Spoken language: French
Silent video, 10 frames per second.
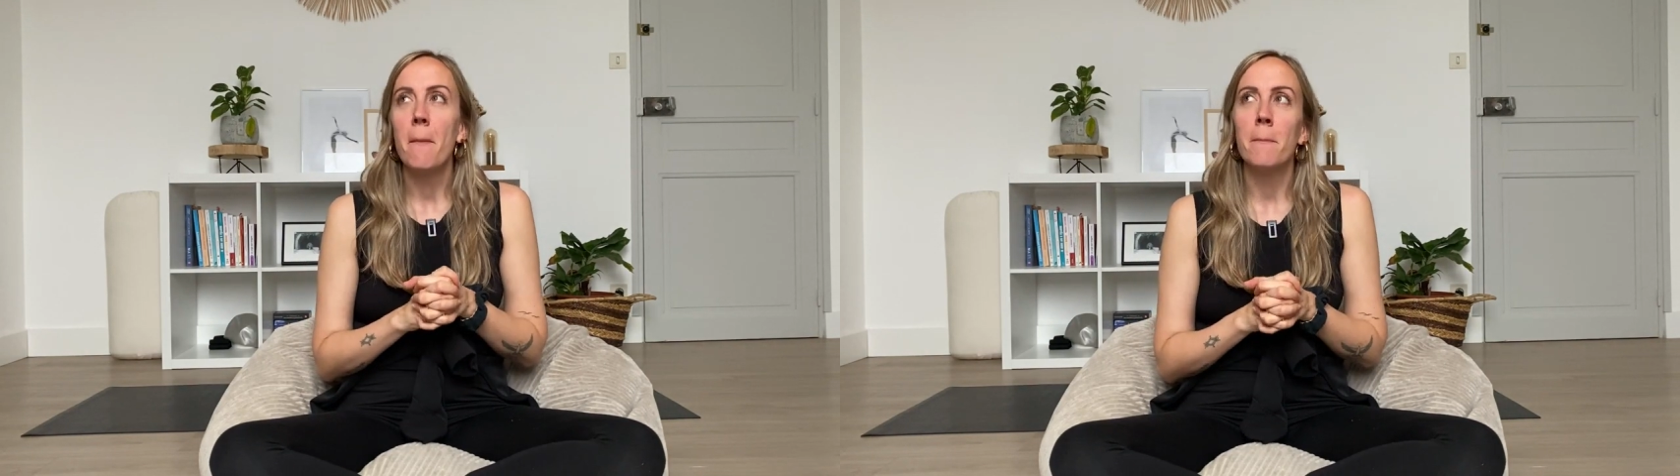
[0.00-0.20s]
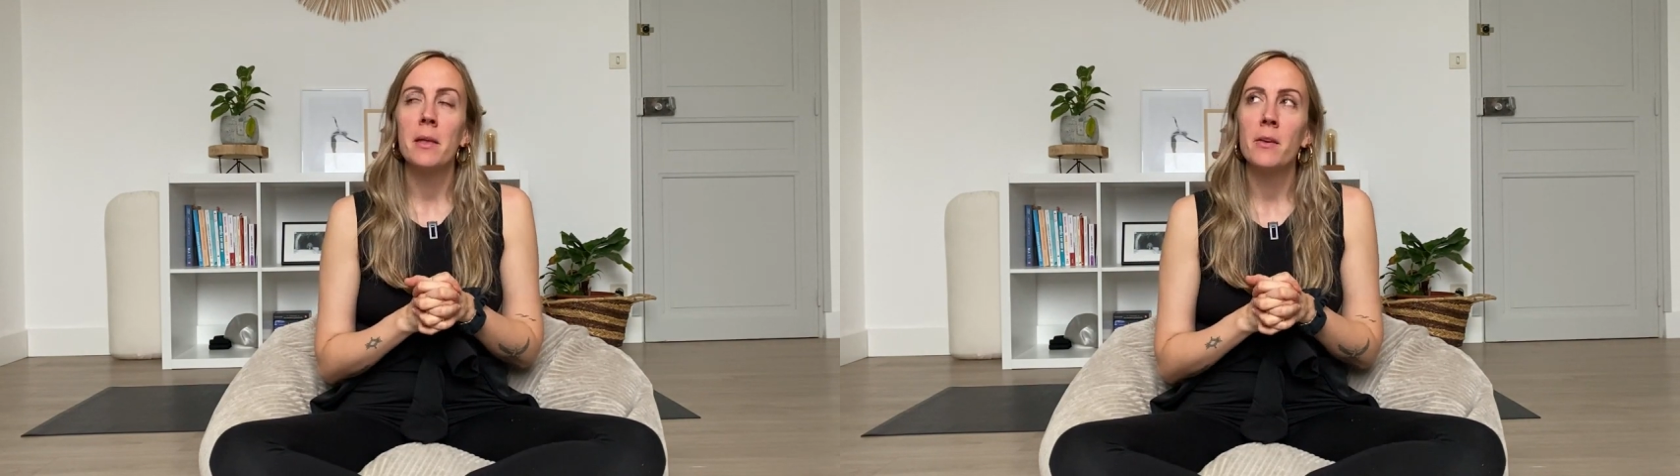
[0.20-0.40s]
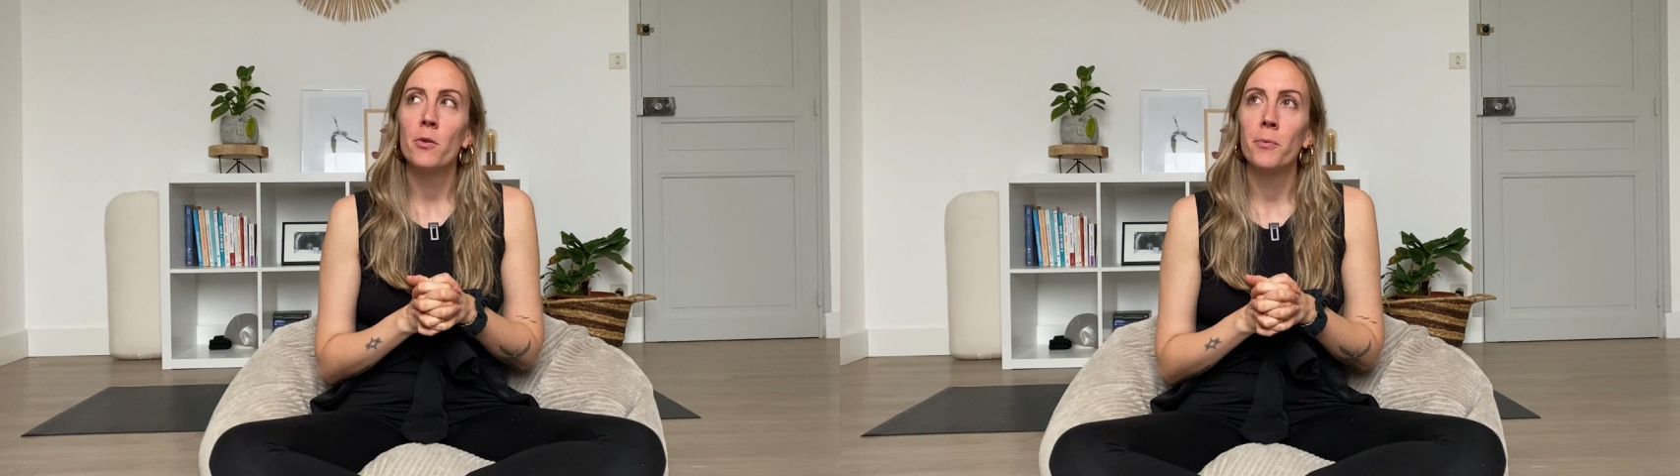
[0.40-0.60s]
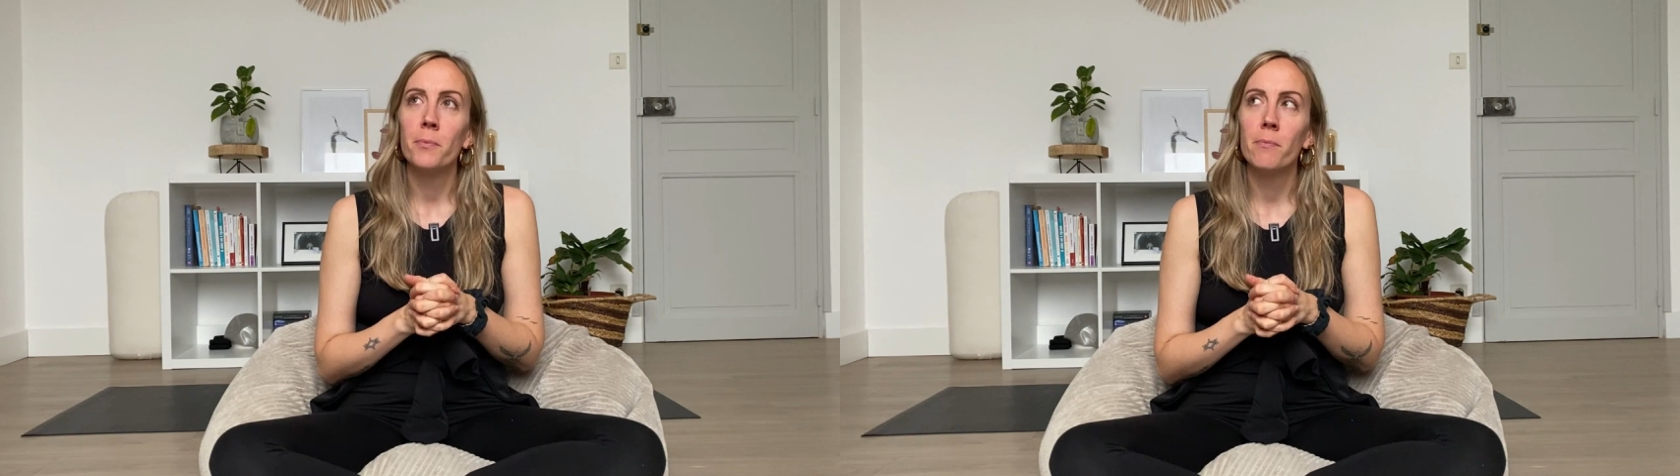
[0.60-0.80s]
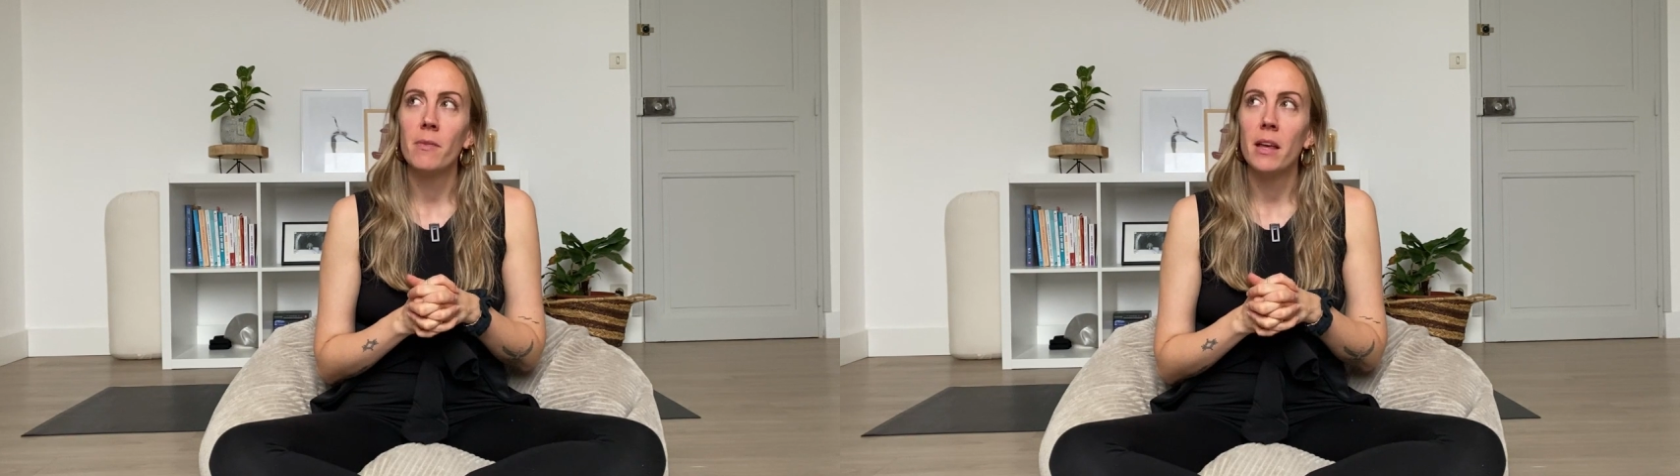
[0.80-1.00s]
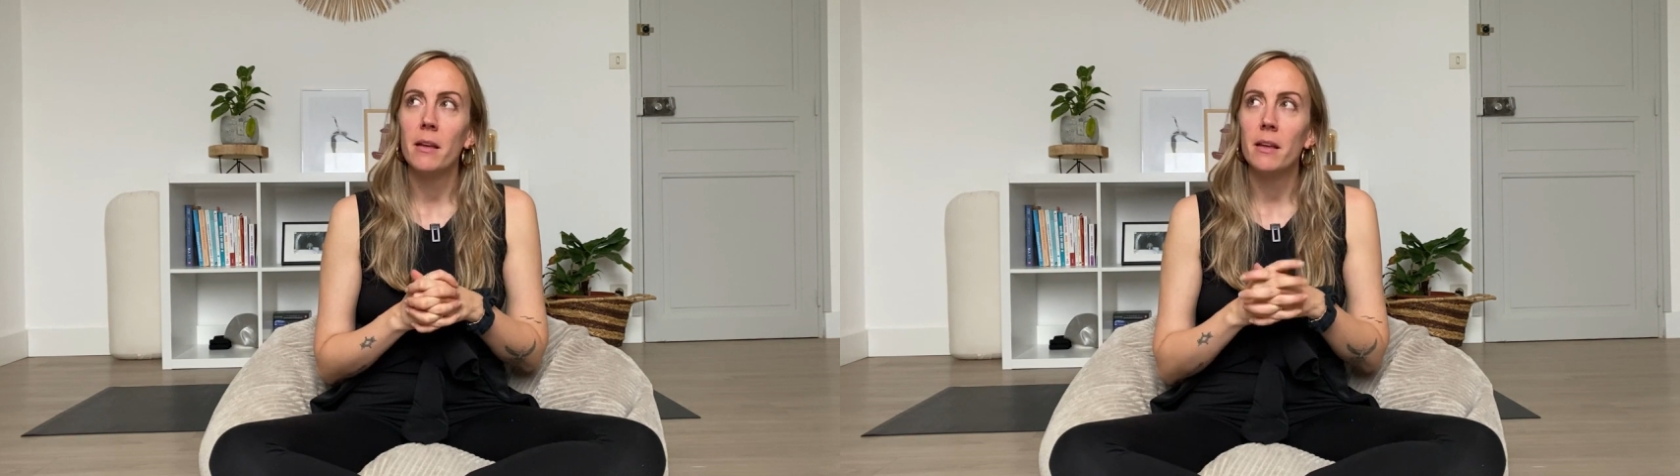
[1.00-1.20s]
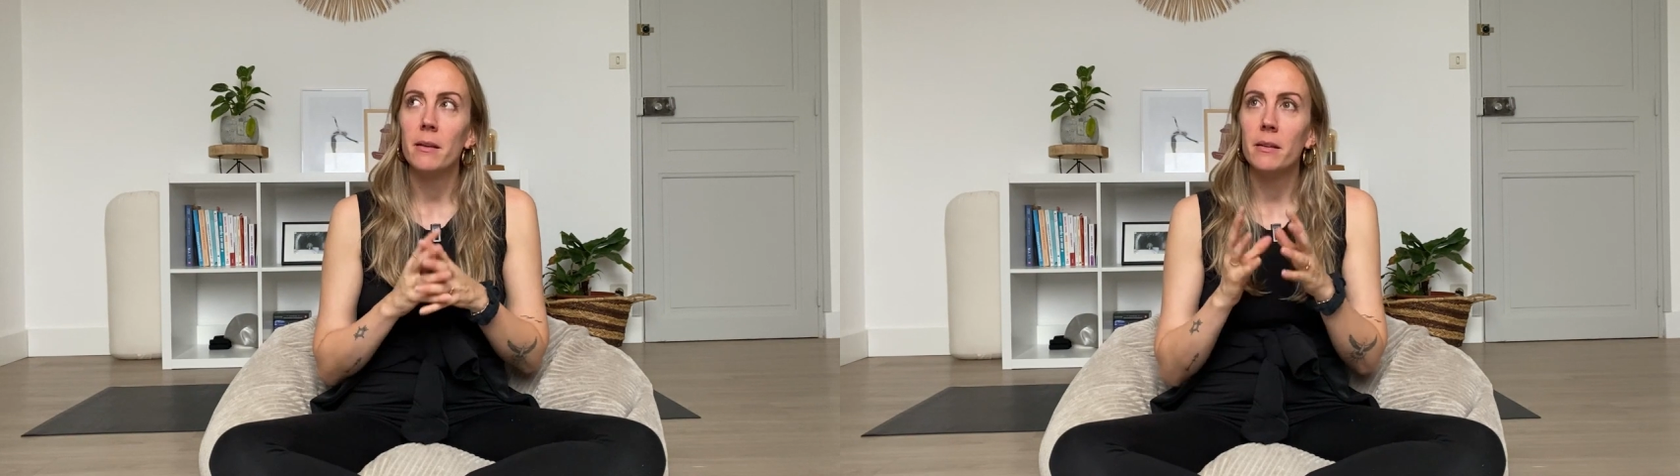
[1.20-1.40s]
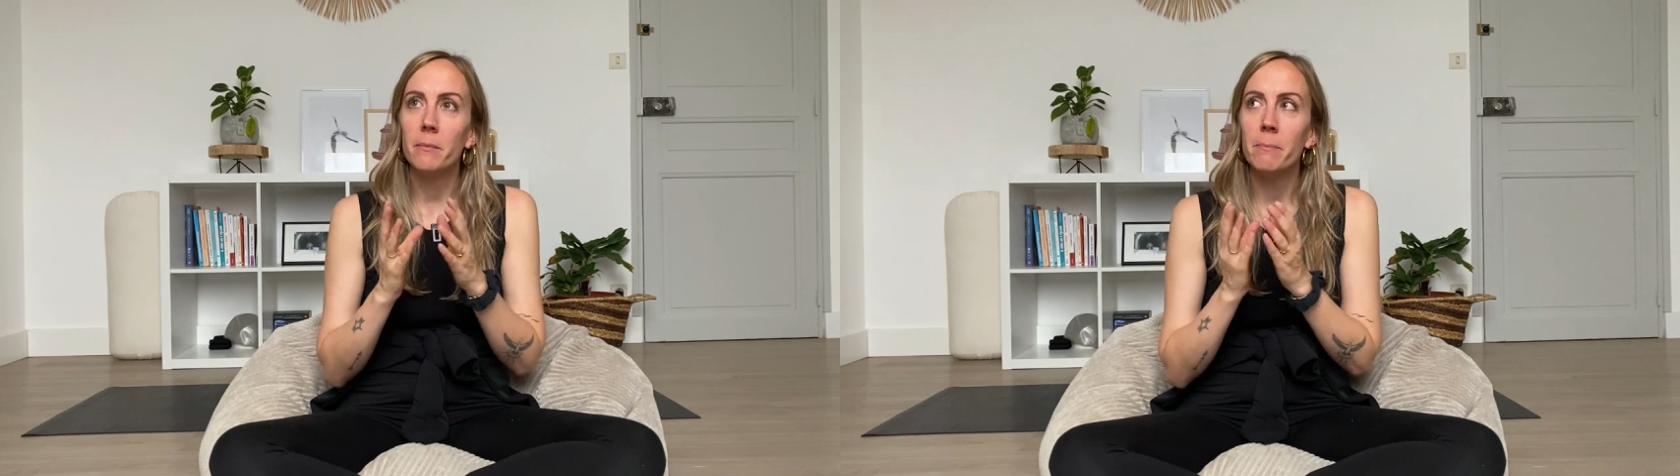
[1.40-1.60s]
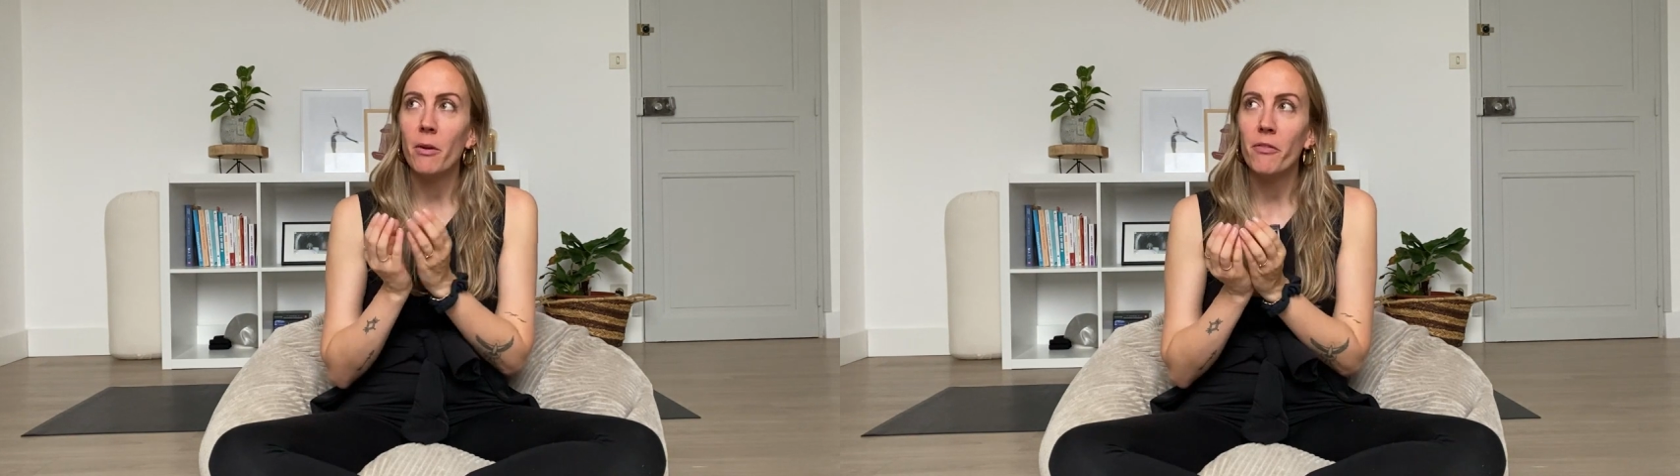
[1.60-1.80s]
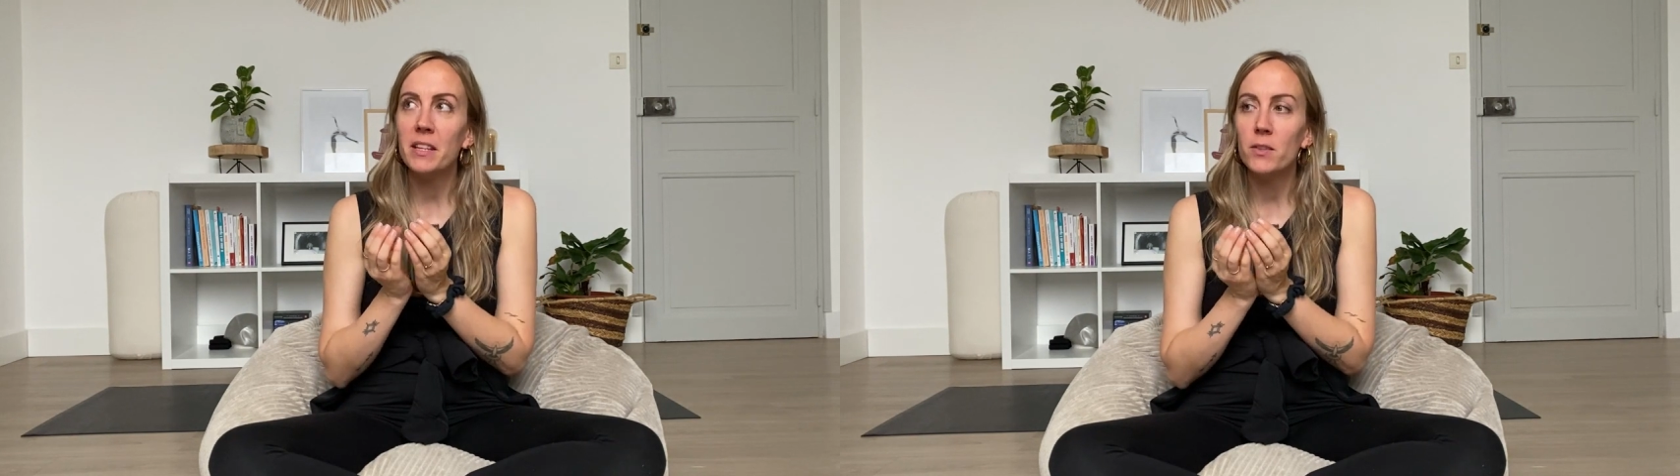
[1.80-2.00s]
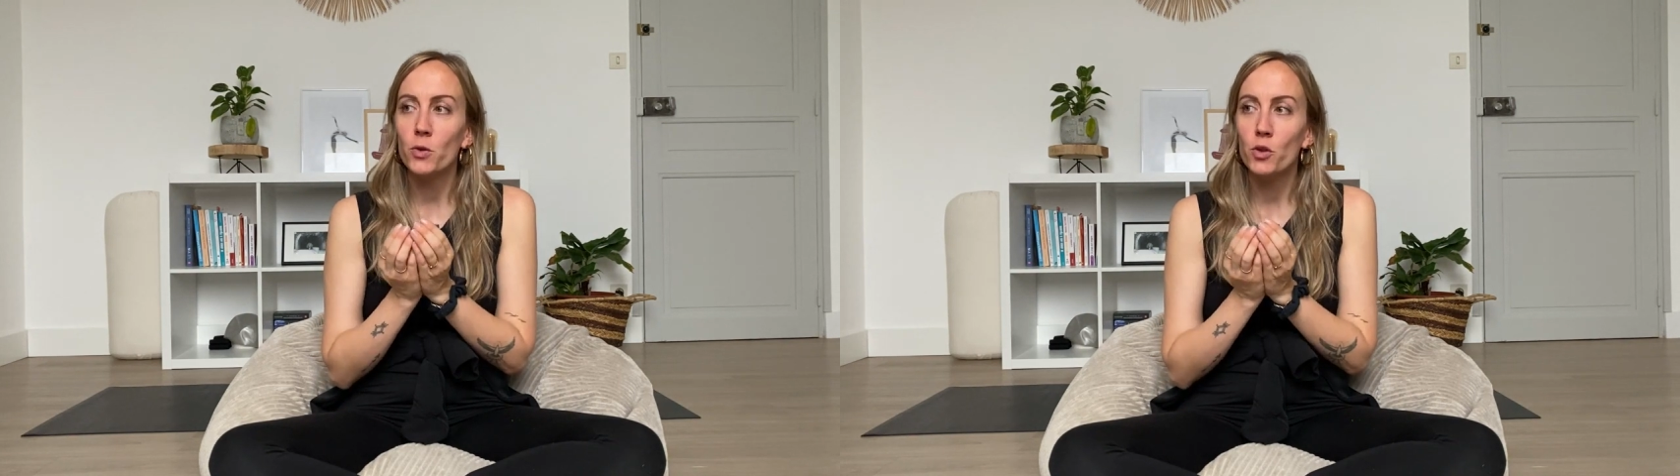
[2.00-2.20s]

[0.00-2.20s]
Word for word: Mais, euh, en fait,